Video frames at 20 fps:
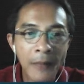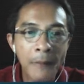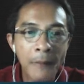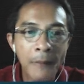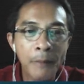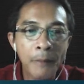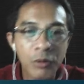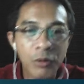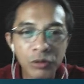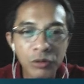
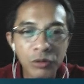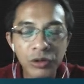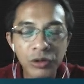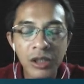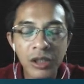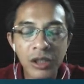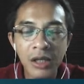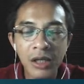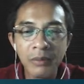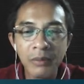Pero nung
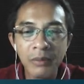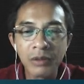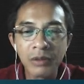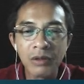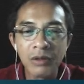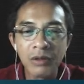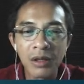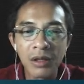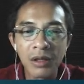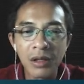dineliver ko
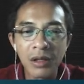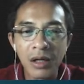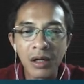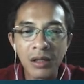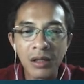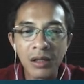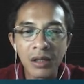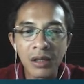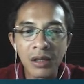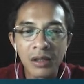ang
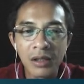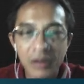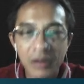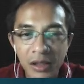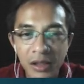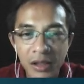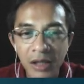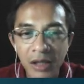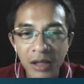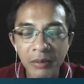car, ang
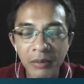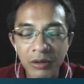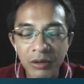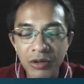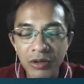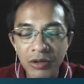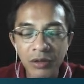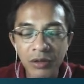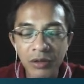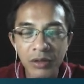dineliver ko
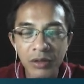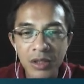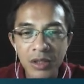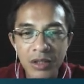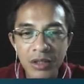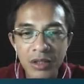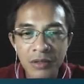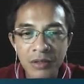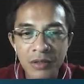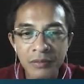sa iyo
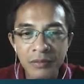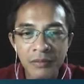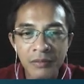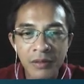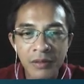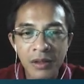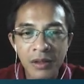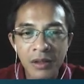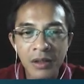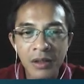is
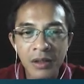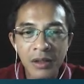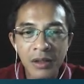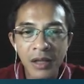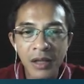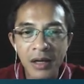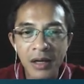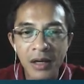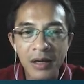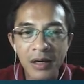
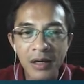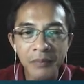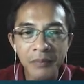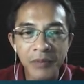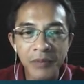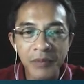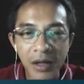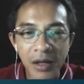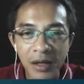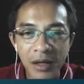karnap
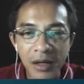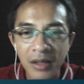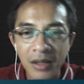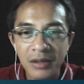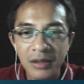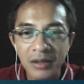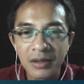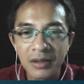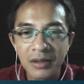na car.